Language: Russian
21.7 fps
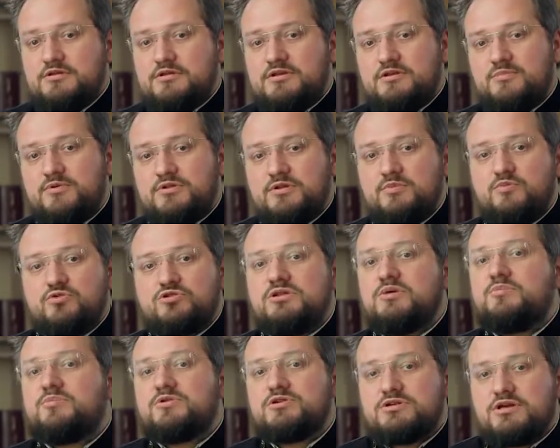Не потому
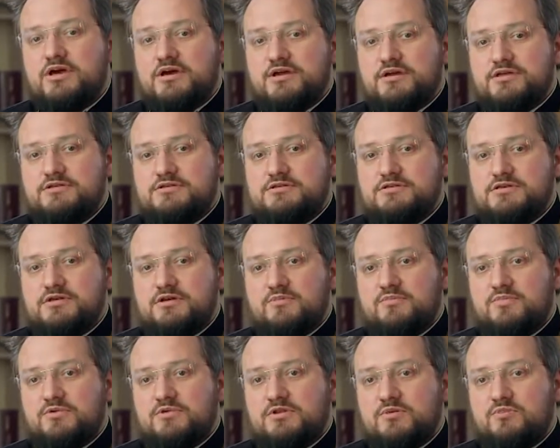что обижается,
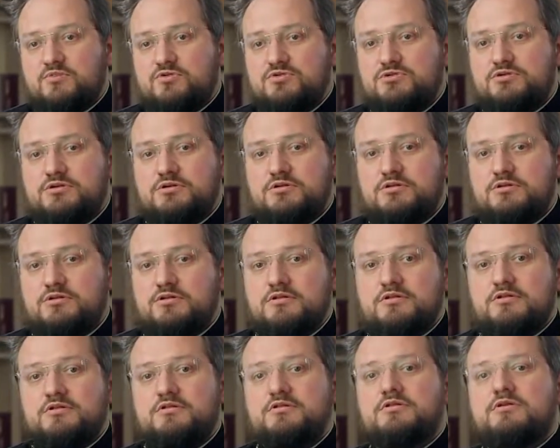а потому что
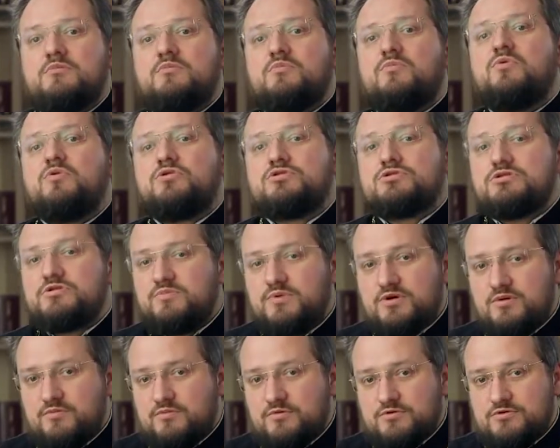не может
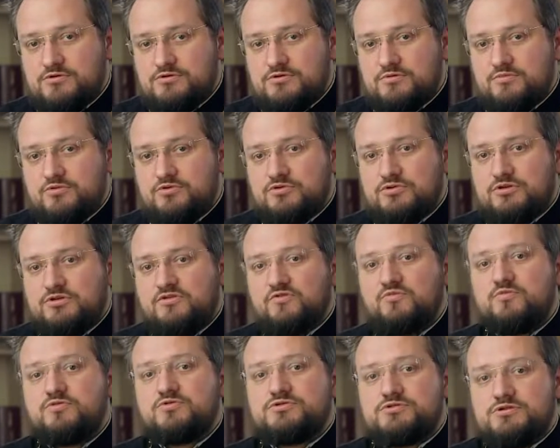помочь. Потому что ты
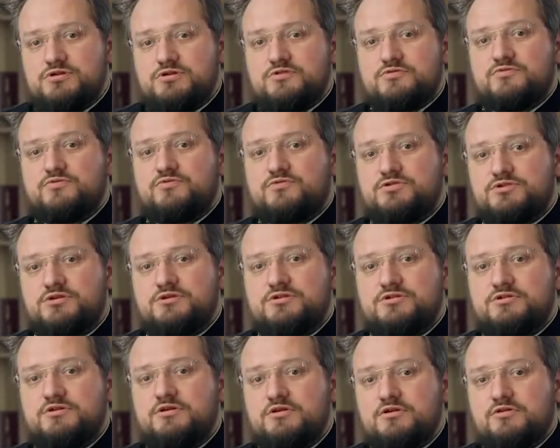впустил в свою
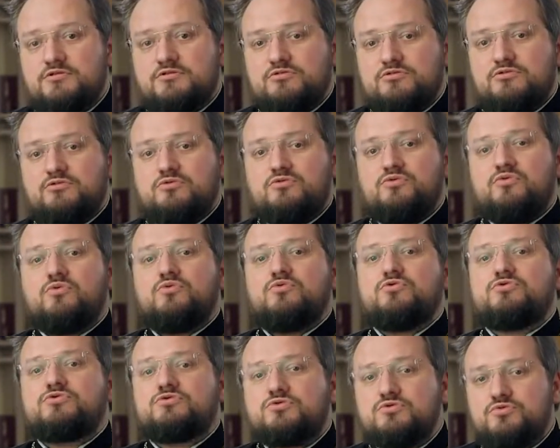жизнь
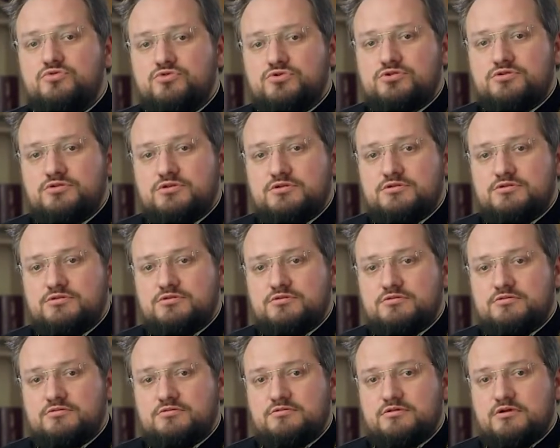другую
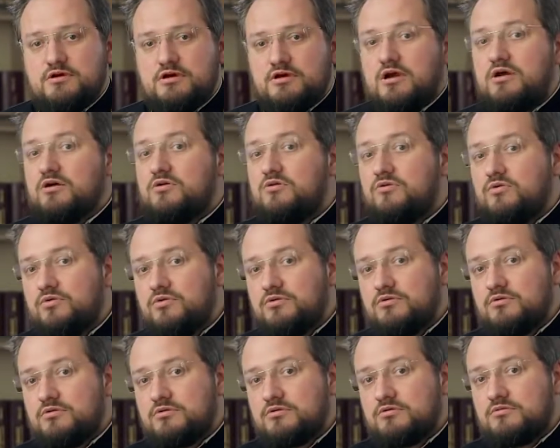сущность. А
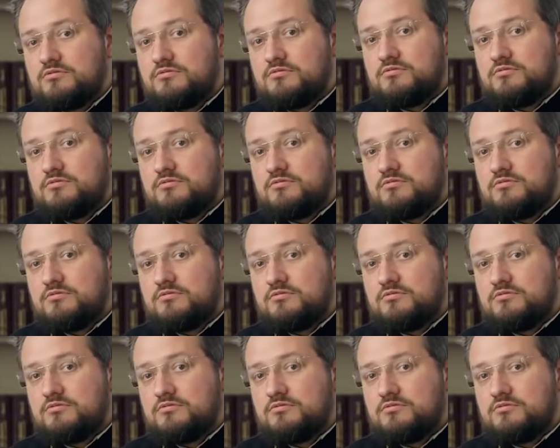какую?